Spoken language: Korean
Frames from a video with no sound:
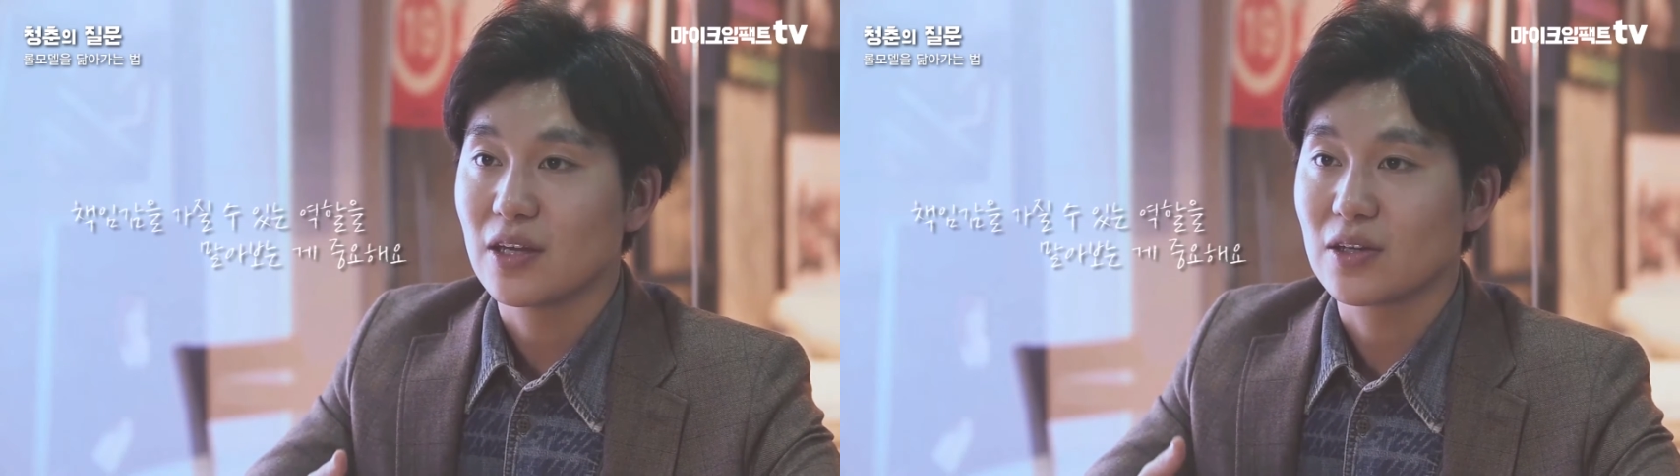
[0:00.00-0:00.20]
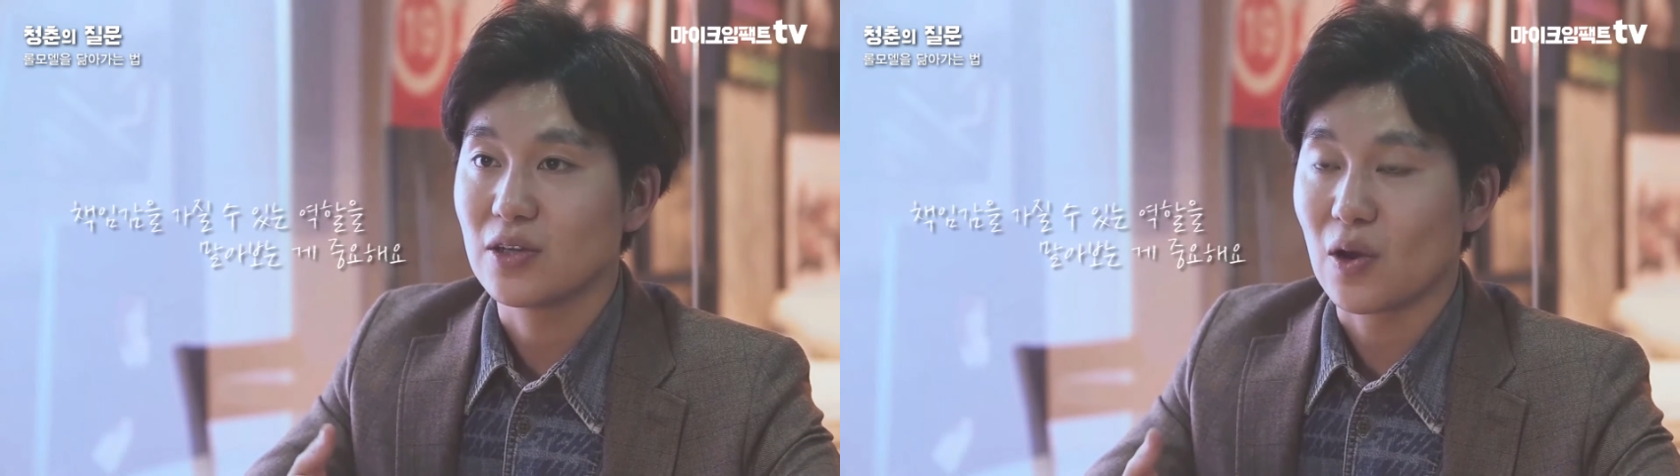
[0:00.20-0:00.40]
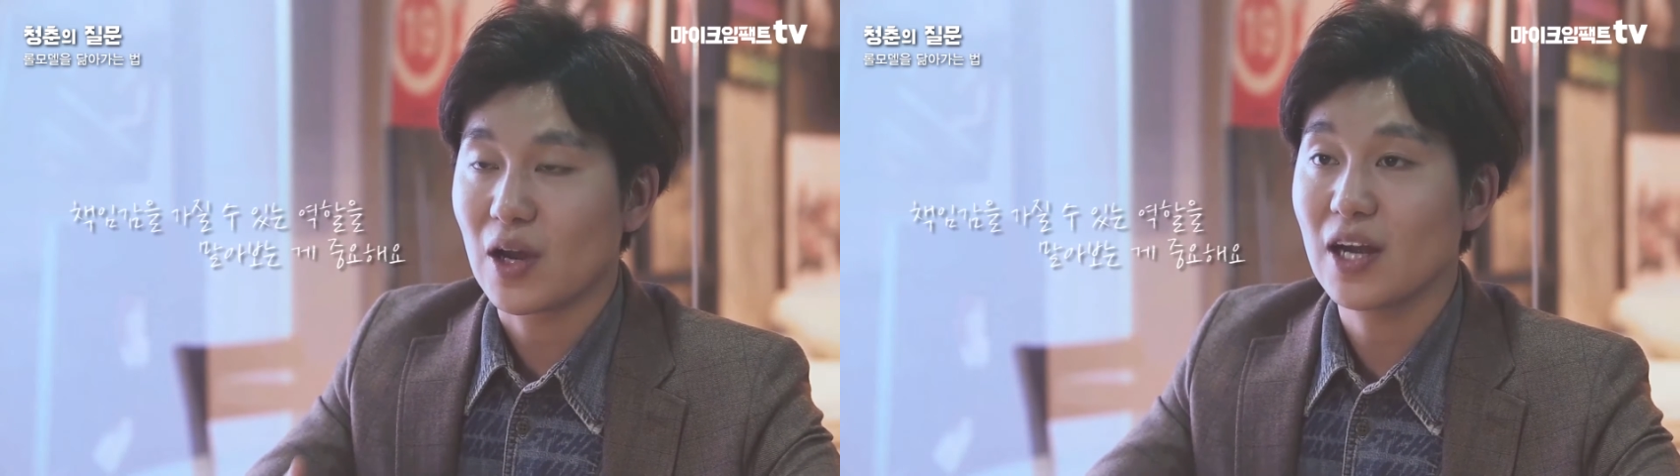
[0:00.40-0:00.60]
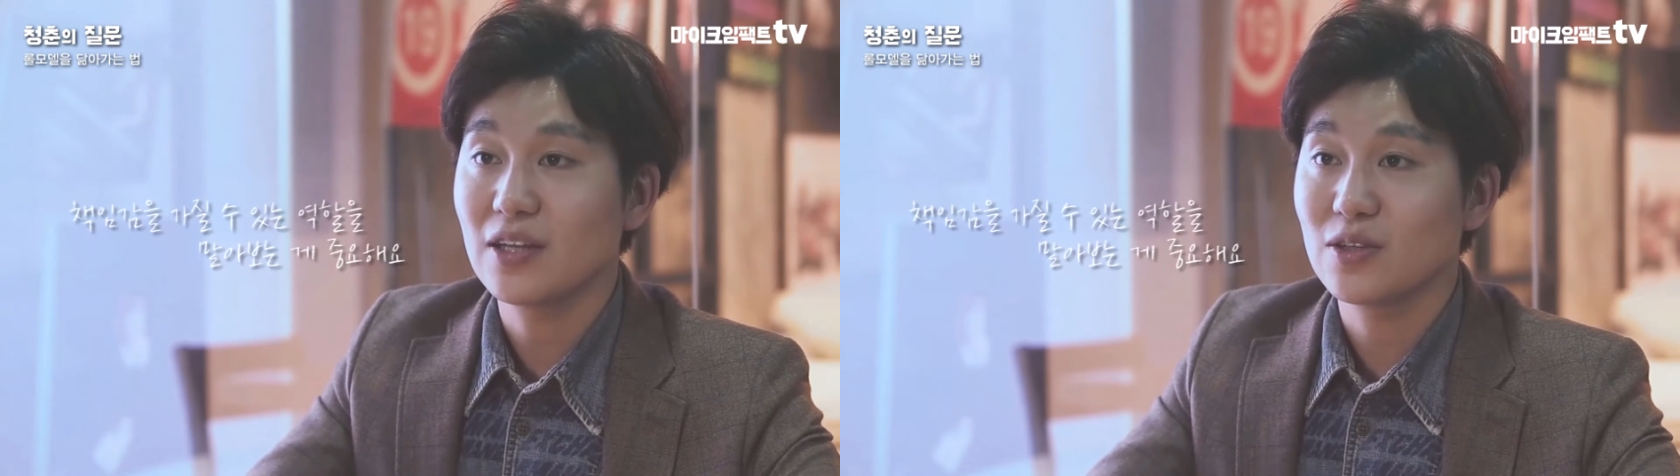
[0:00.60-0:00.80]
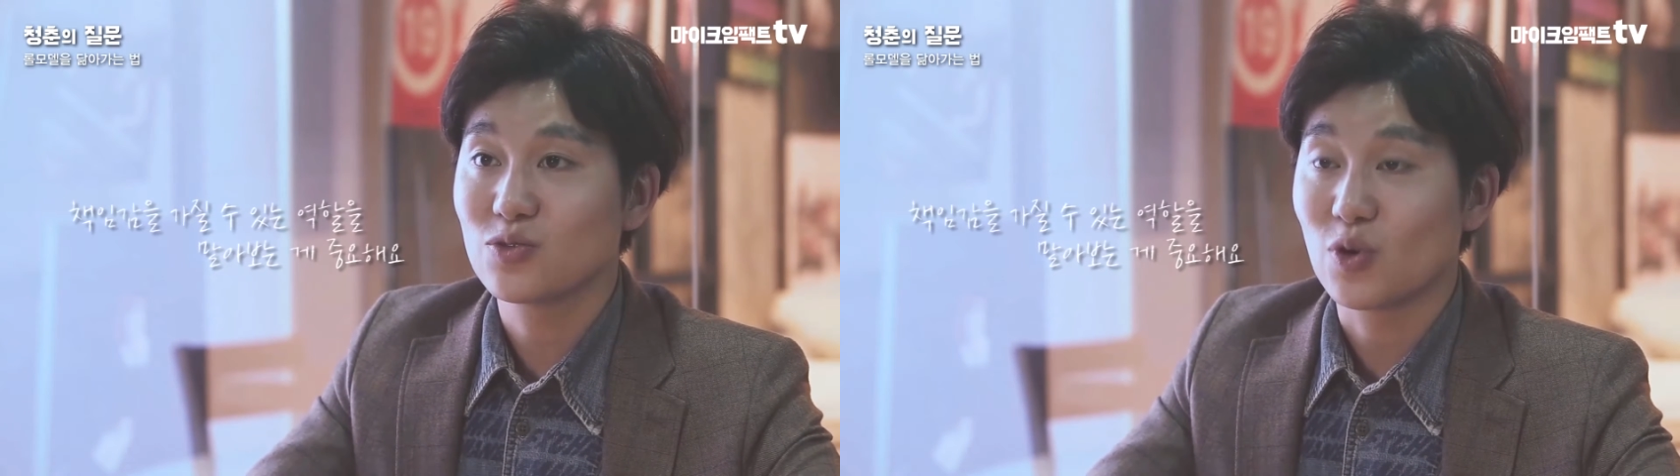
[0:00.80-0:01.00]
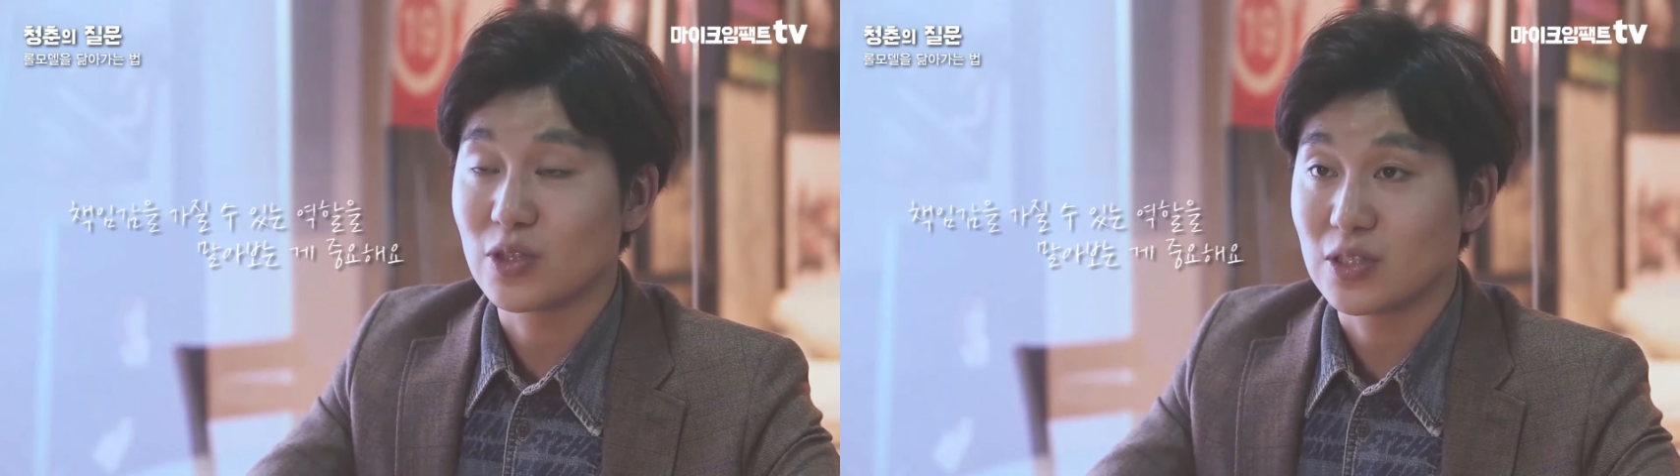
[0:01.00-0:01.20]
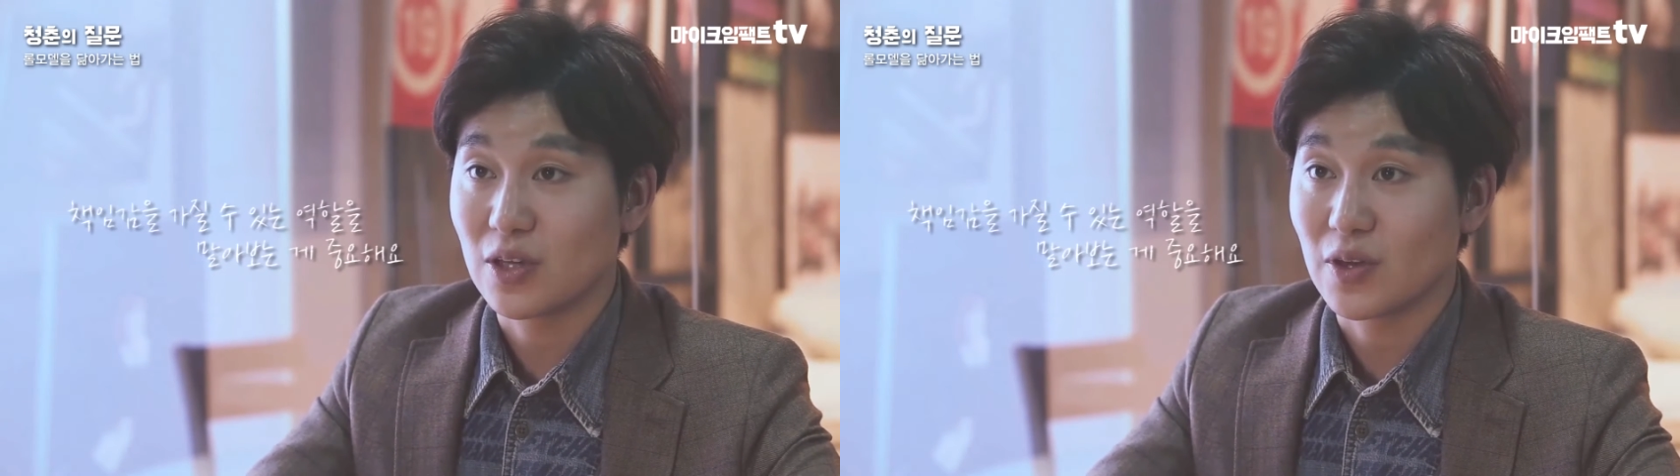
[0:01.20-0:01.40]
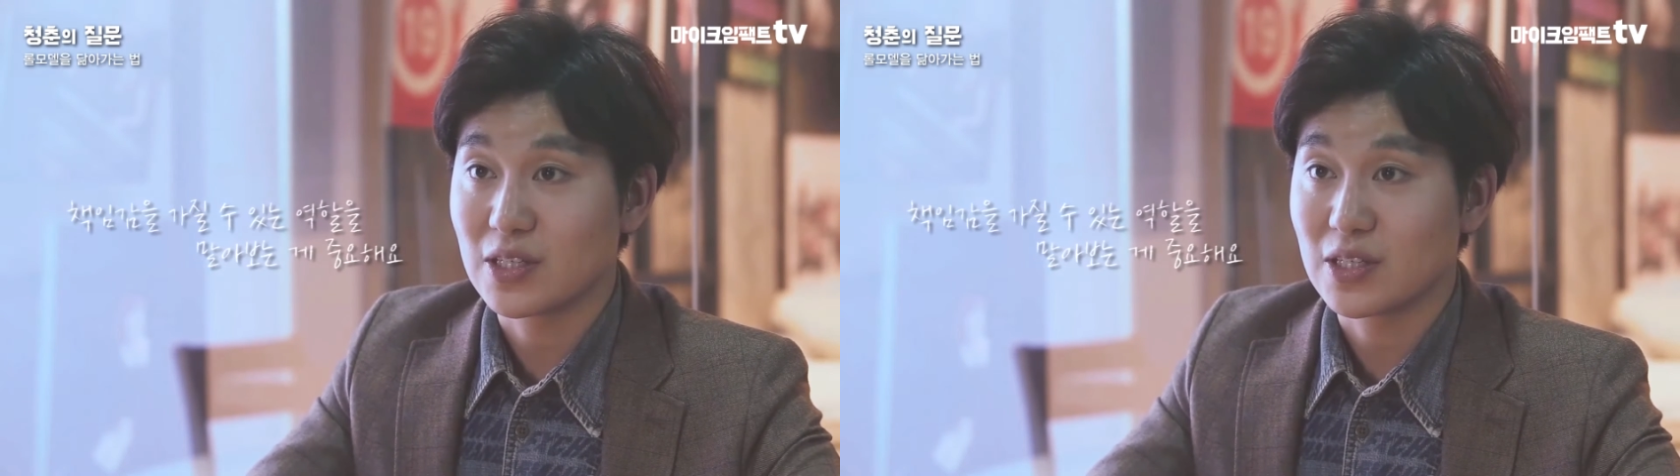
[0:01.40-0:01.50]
그런 역할들이 주어지는 게